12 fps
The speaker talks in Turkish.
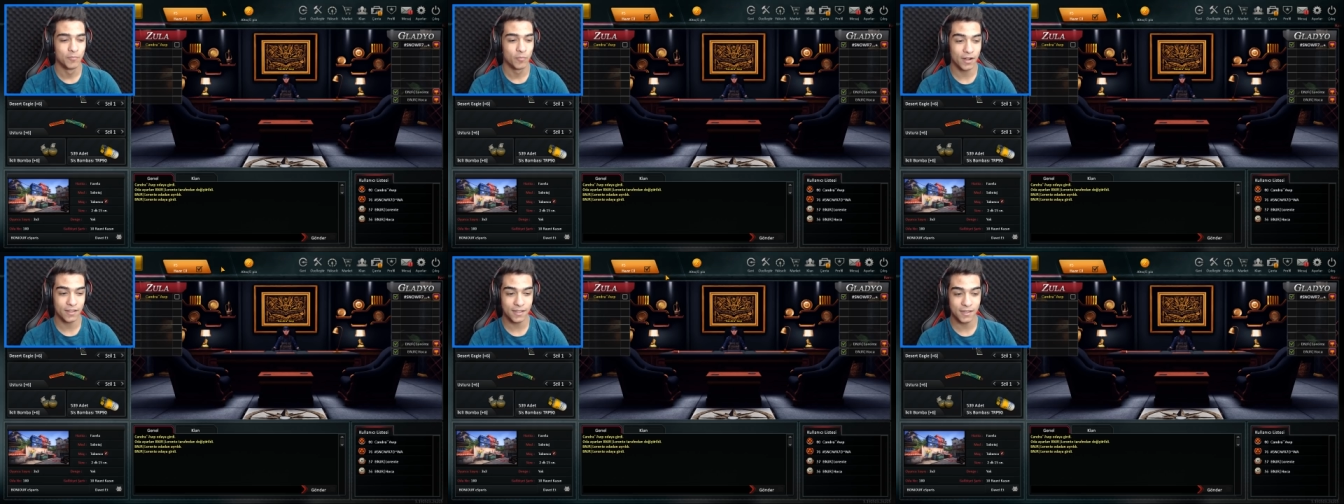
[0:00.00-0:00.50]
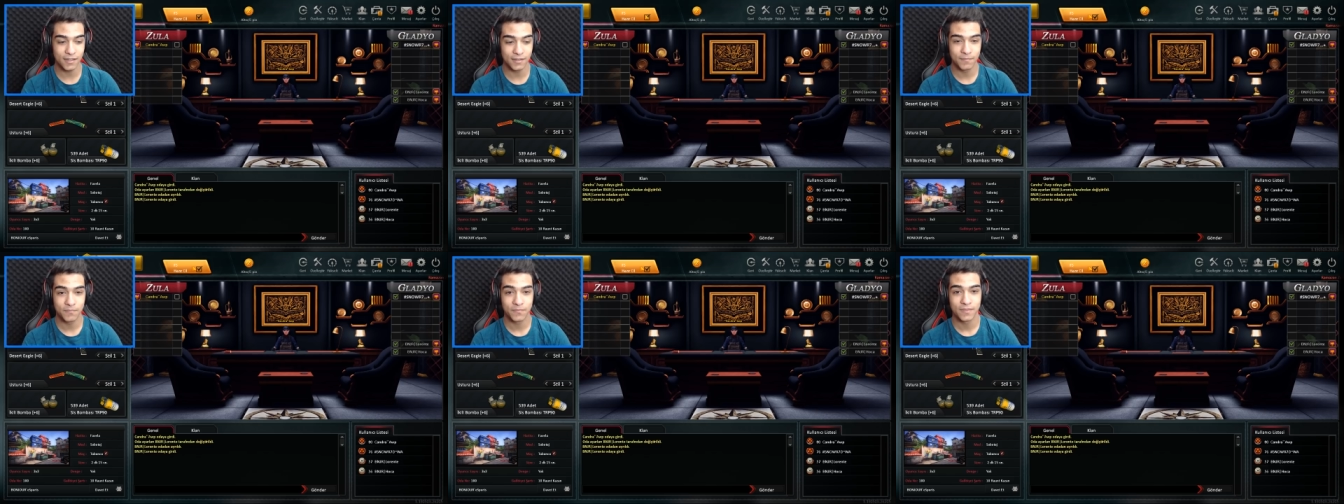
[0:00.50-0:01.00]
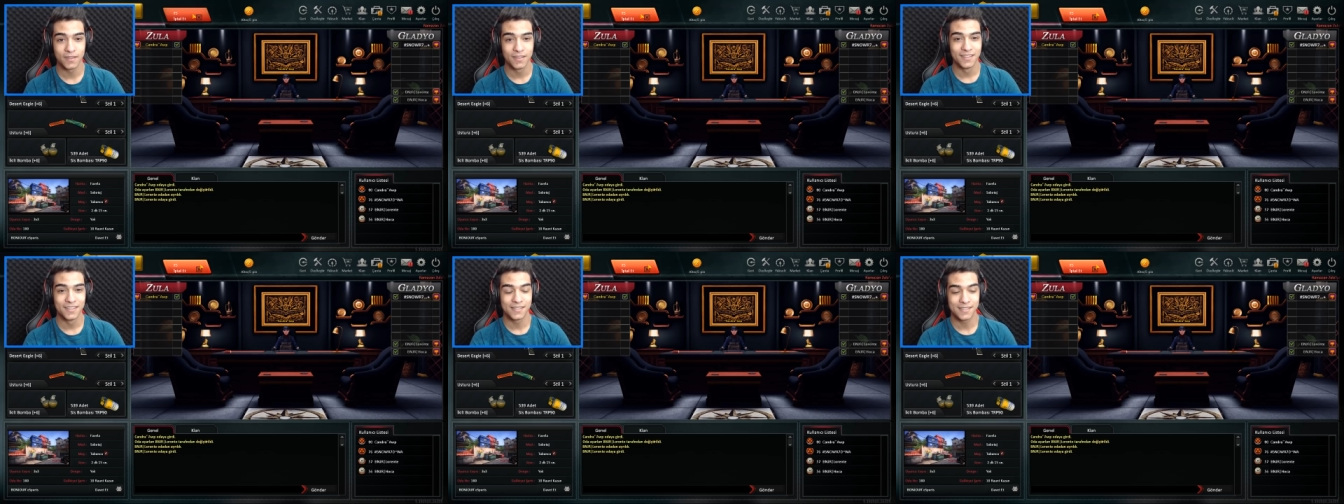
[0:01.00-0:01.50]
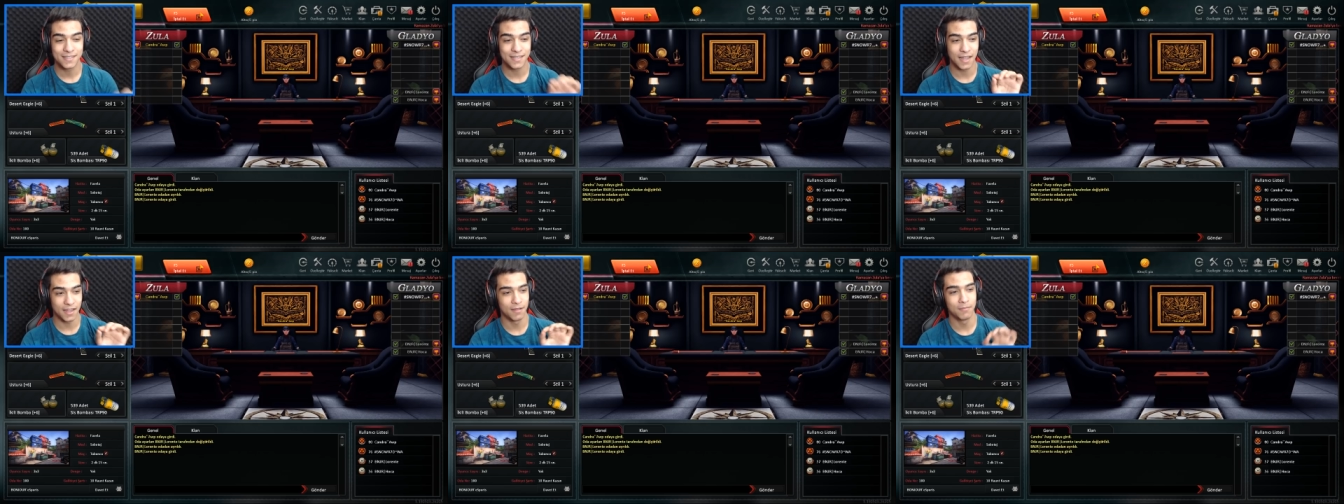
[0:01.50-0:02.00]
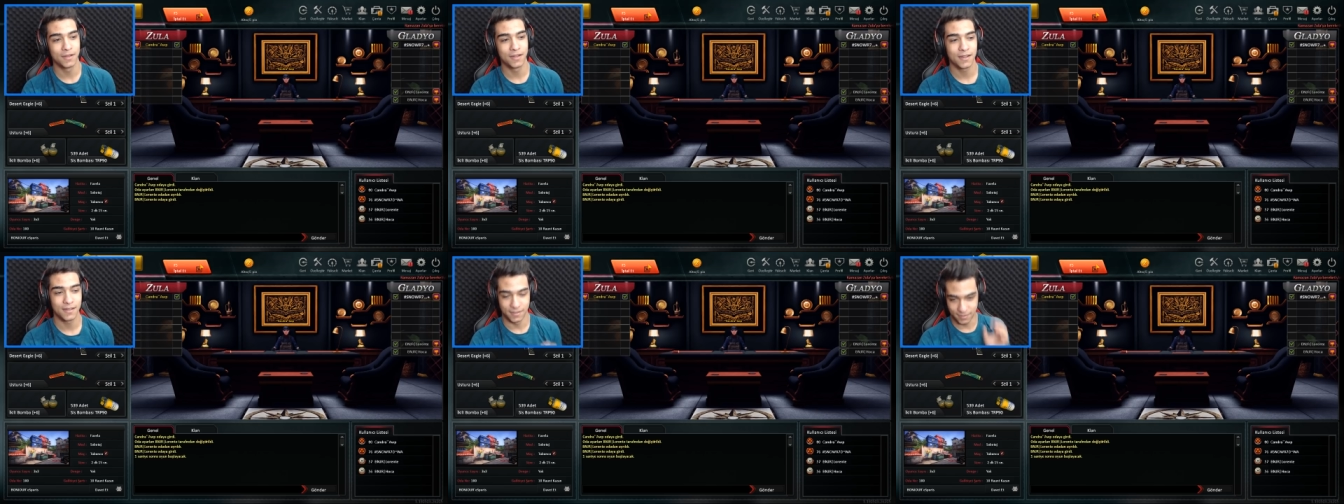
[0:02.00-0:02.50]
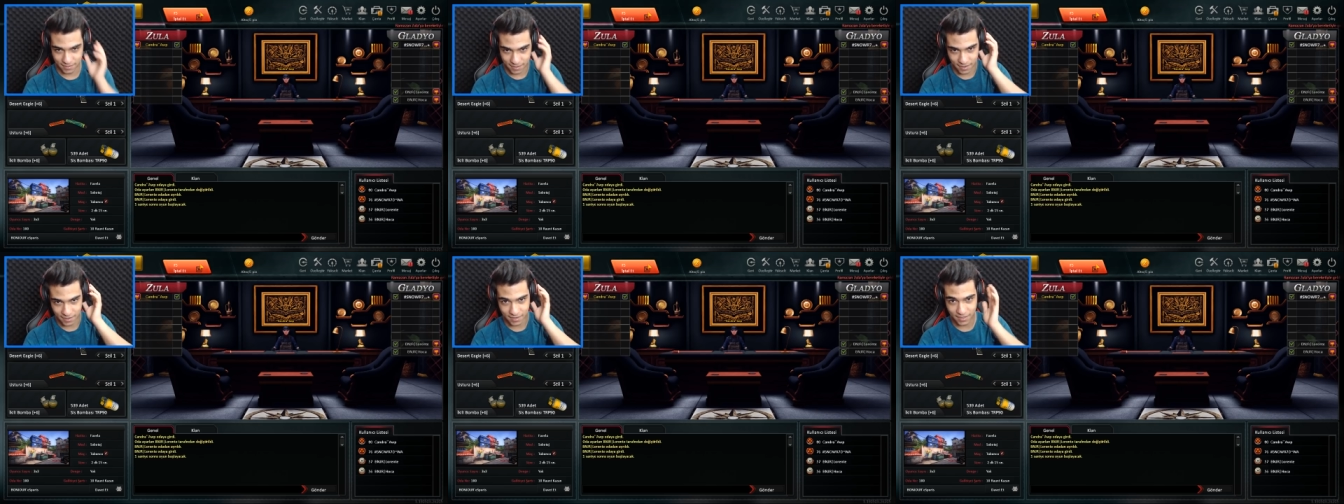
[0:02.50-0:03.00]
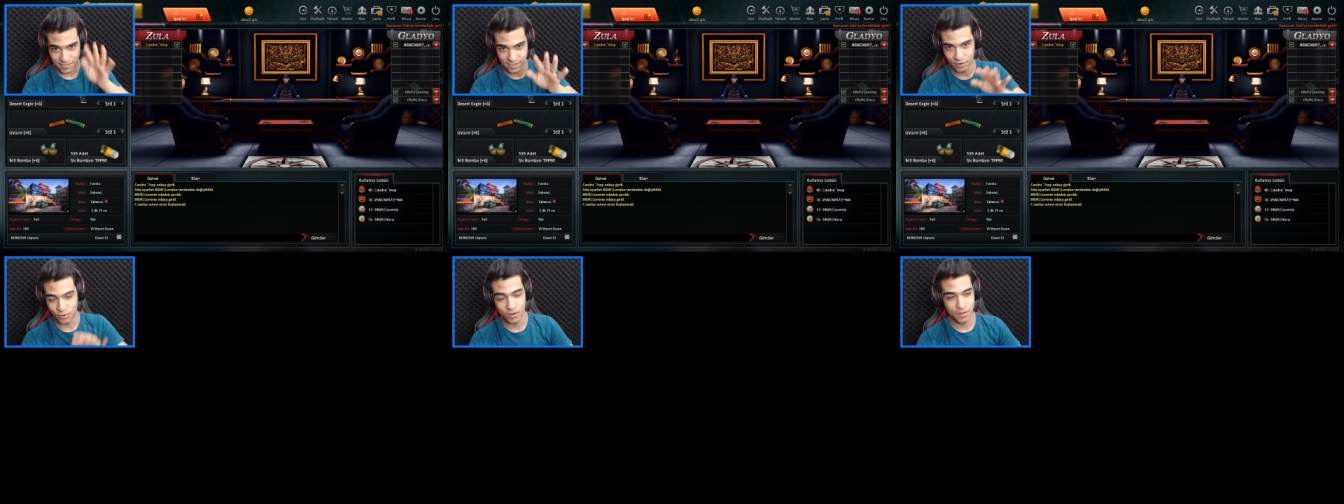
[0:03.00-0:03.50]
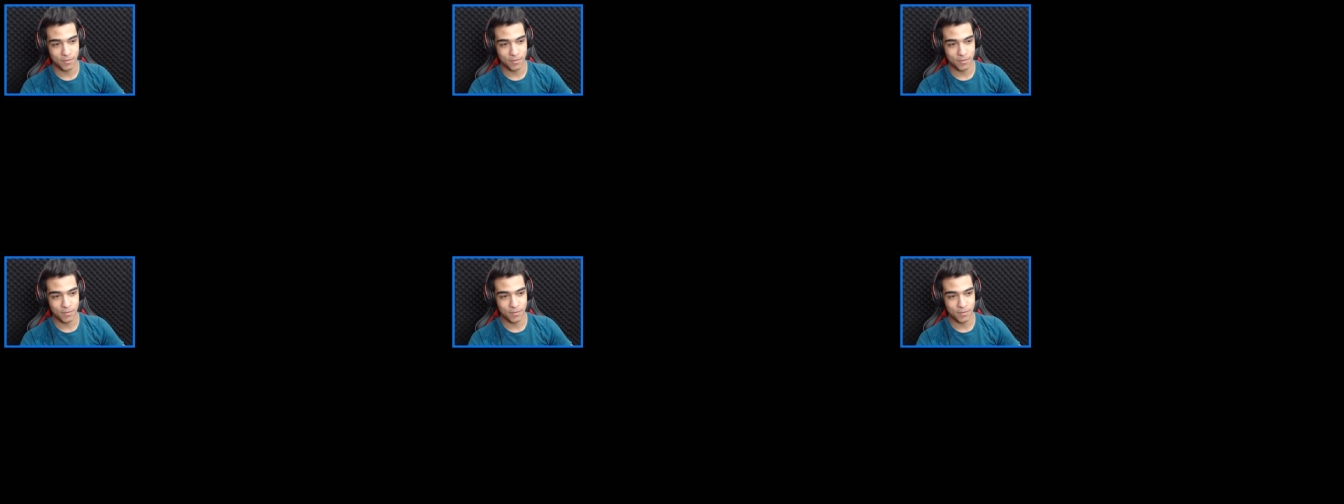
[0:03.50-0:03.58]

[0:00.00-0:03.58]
Bu arada sağlamlara arkadaşlar öyle